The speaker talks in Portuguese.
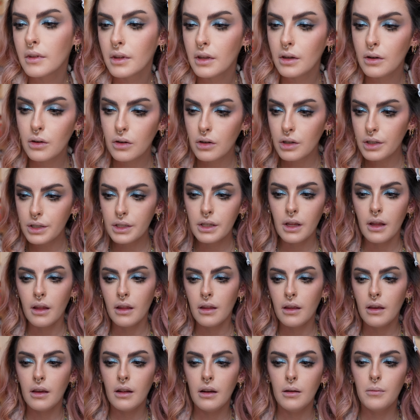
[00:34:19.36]
Eu gostei
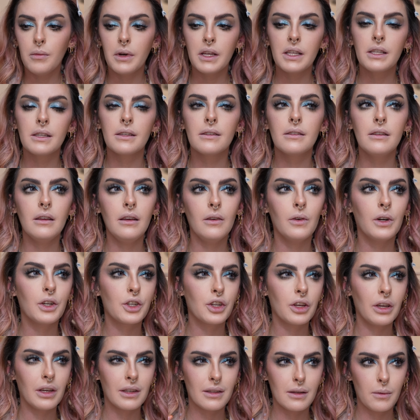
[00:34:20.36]
dele, mas assim, eu acho
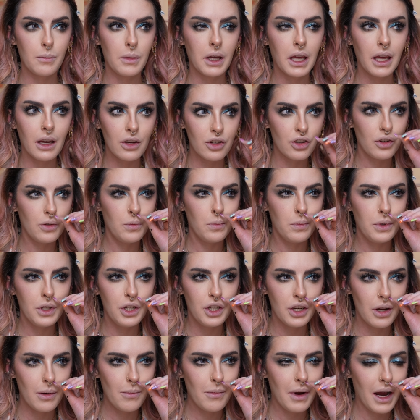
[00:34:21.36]
que essa maquiagem
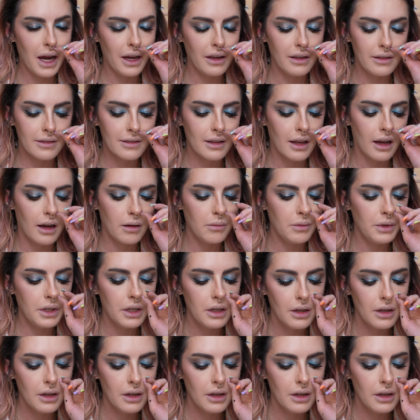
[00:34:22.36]
pedia mais, sabe?